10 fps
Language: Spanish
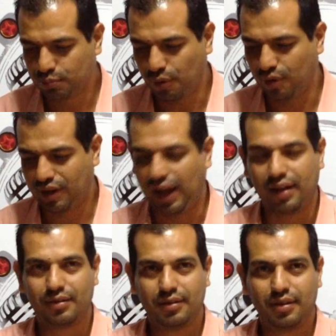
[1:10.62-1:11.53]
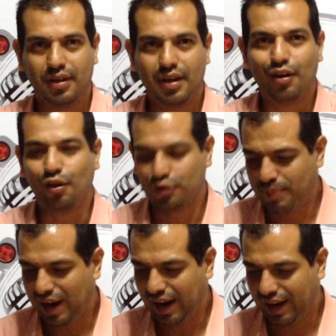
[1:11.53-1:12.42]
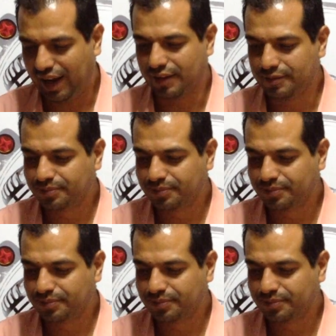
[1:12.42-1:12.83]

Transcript: por qué, los para qué.